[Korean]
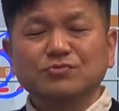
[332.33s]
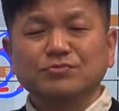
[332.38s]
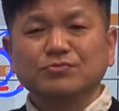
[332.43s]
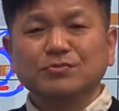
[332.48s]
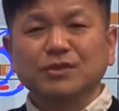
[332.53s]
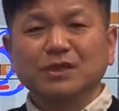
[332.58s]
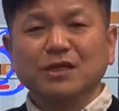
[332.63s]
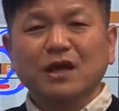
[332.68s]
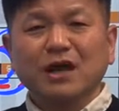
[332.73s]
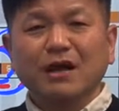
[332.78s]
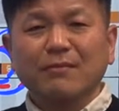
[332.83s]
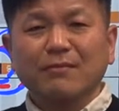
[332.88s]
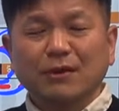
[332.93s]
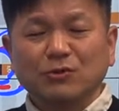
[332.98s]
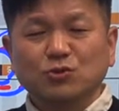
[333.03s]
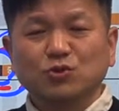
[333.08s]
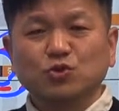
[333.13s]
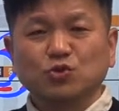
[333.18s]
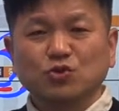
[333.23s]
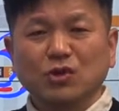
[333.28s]
준비가
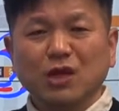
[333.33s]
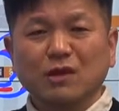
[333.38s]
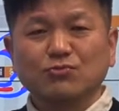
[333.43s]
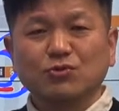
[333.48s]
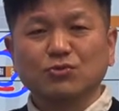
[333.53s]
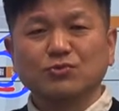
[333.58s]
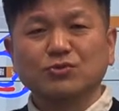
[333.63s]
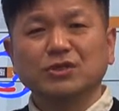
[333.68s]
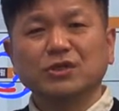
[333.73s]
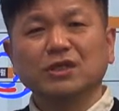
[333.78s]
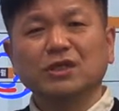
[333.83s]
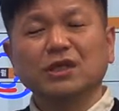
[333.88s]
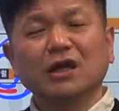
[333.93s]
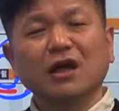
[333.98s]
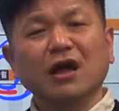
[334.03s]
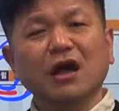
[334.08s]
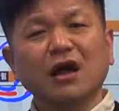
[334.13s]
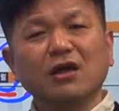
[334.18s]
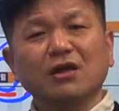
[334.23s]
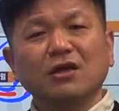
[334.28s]
매우 중요한
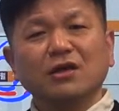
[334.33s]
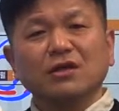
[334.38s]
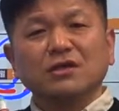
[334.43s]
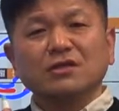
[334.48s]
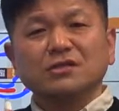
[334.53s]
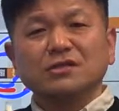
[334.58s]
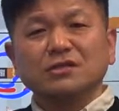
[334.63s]
부분이니까